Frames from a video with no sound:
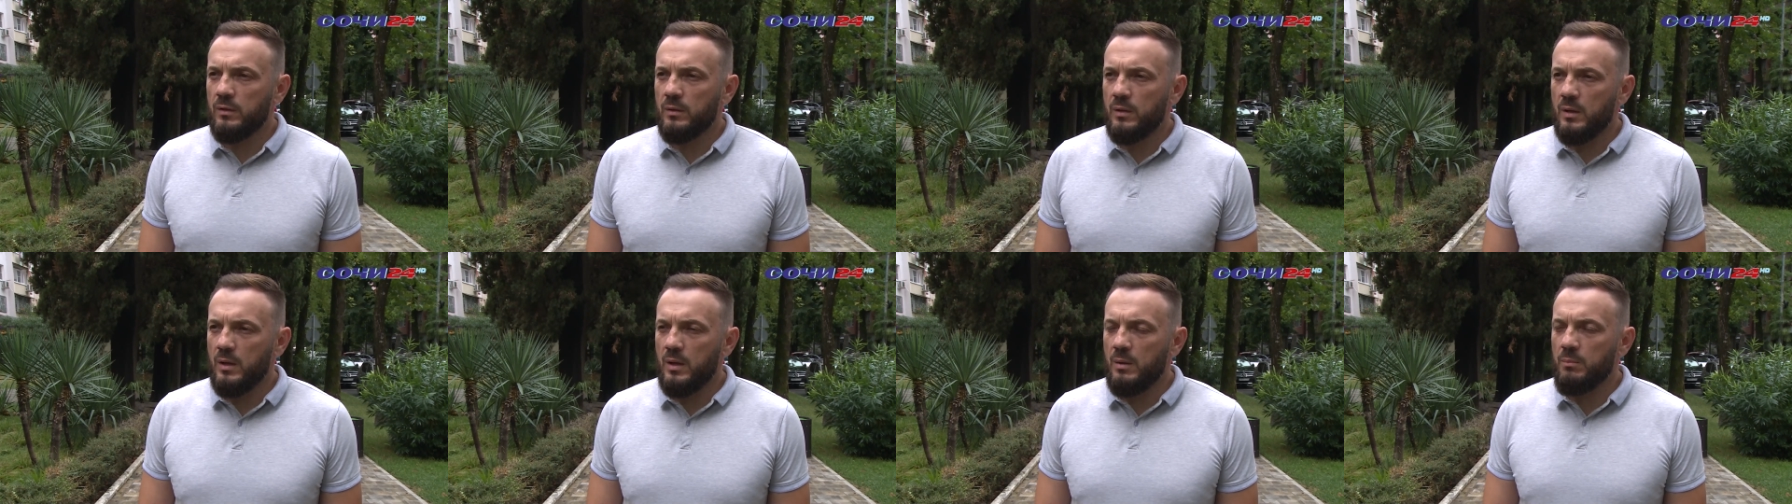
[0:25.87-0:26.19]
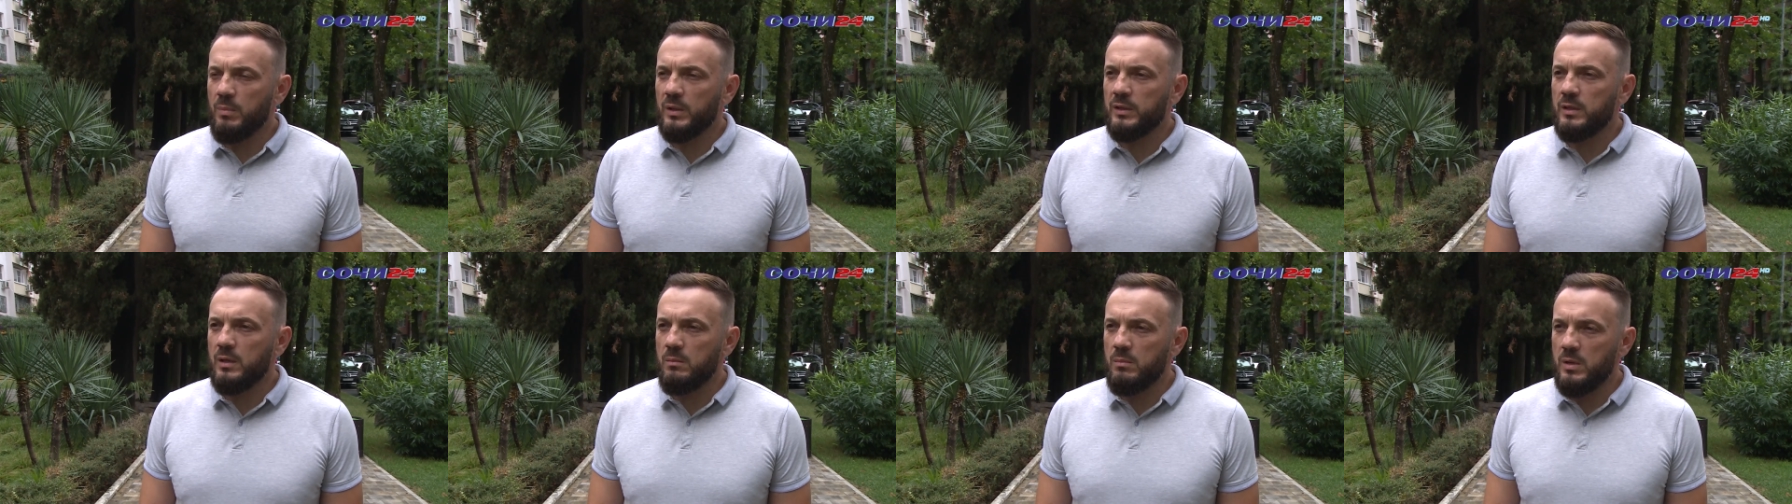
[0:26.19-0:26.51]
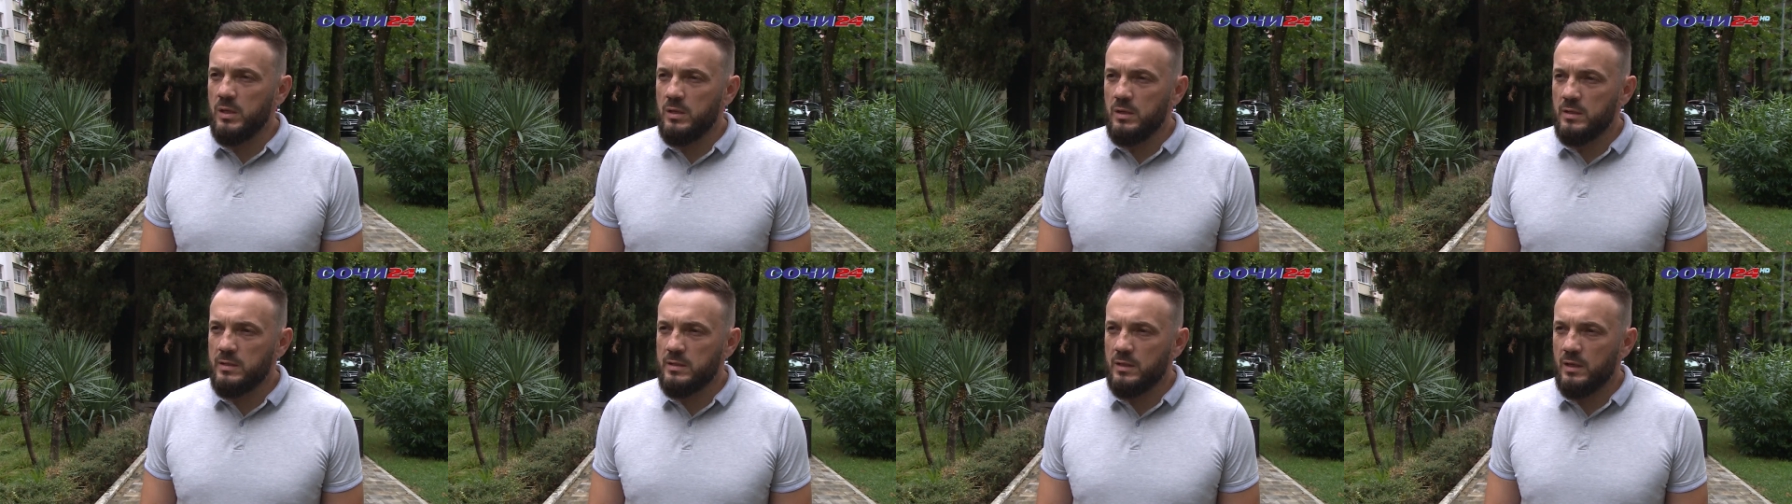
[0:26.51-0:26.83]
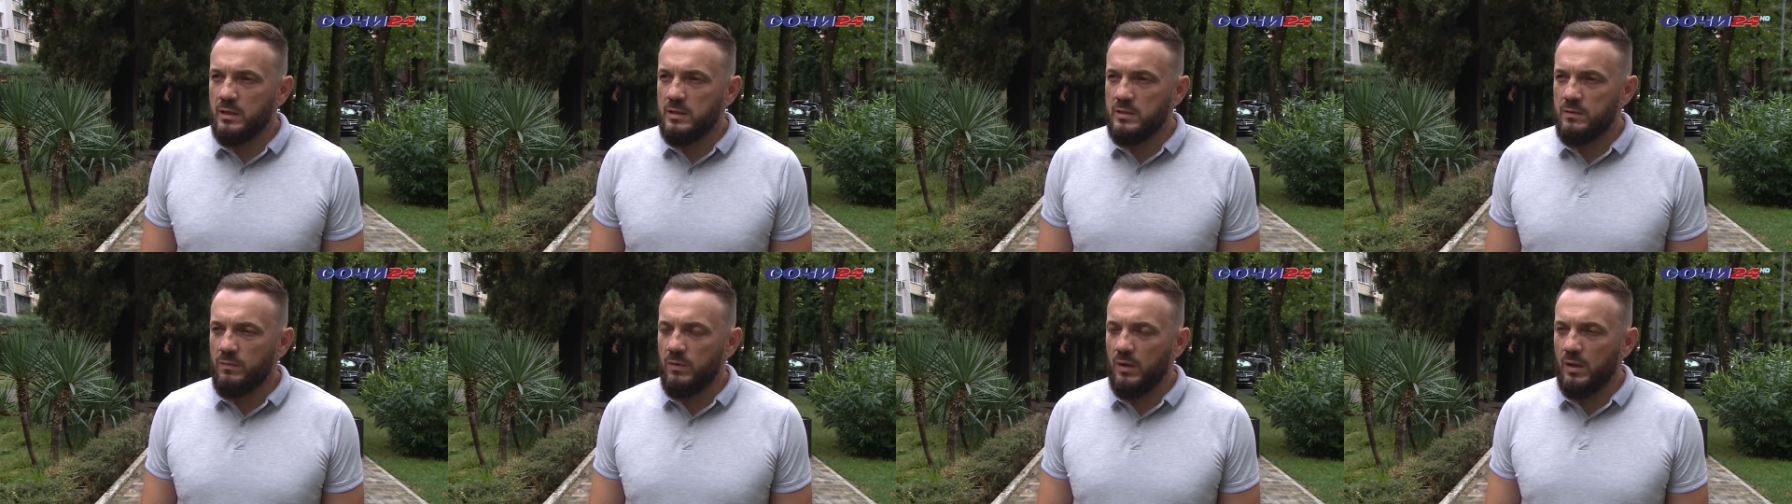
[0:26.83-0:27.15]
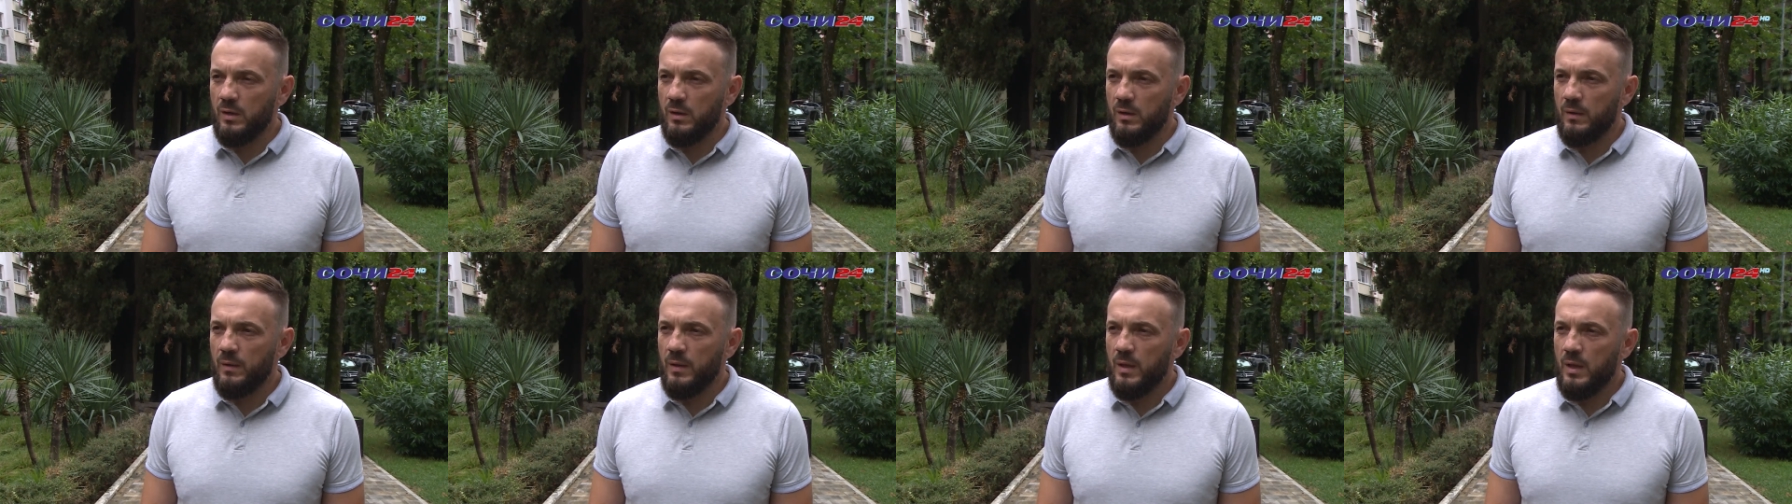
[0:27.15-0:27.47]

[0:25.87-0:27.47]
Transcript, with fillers: а, потребительской сферы.